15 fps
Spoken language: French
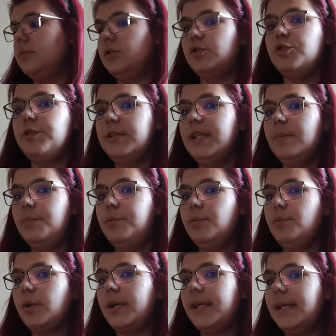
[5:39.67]
Je n'ai
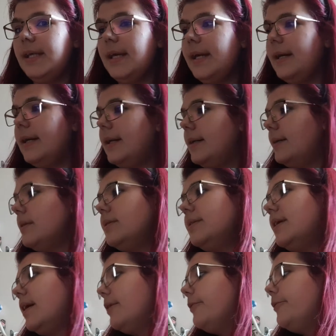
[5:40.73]
plus rien
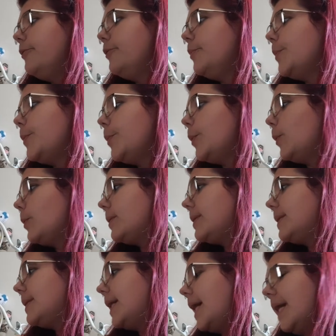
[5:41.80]
à vous
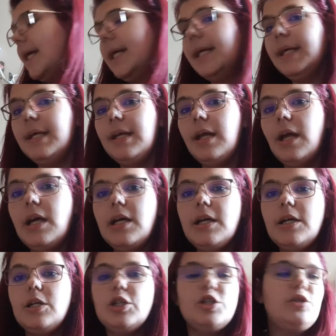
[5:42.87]
montrer.
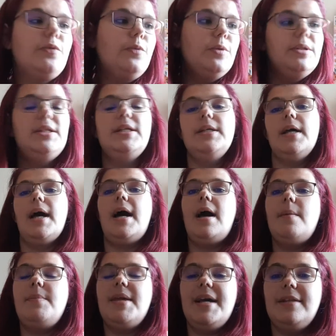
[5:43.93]
Je vous dis
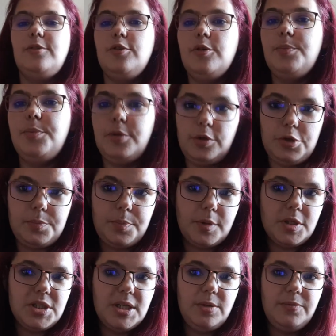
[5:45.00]
à bientôt pour une
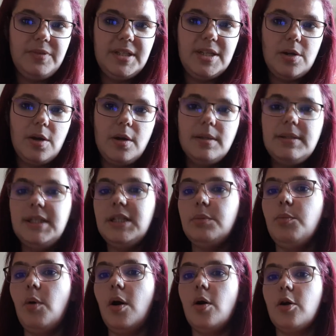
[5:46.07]
prochaine vidéo.
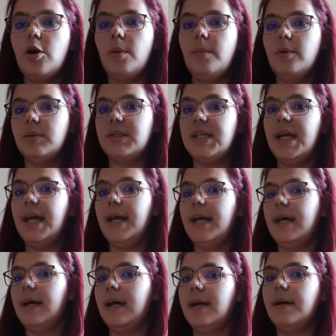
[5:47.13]
Dites-moi en commentaire